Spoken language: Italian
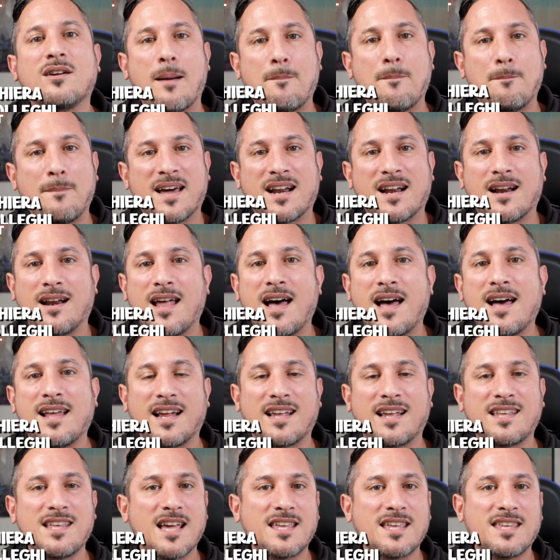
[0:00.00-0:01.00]
a parlare,
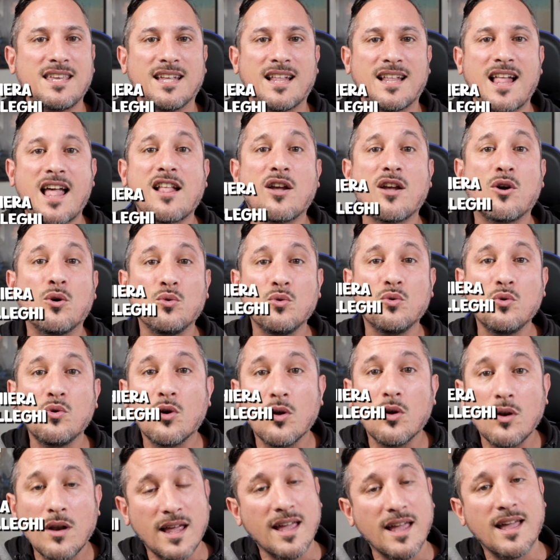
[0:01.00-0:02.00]
a chiacchierare con un
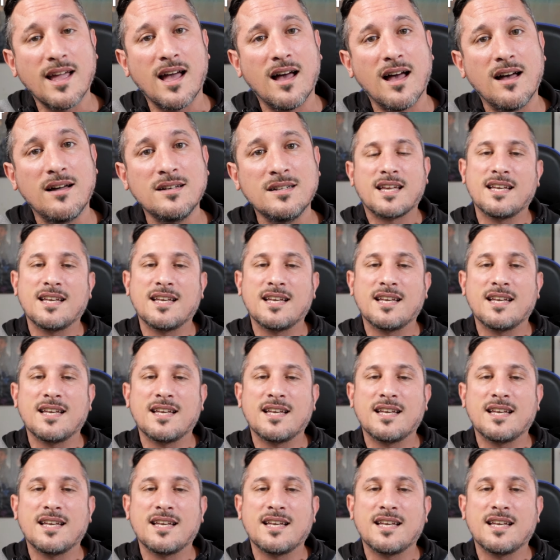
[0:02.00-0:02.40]
collega,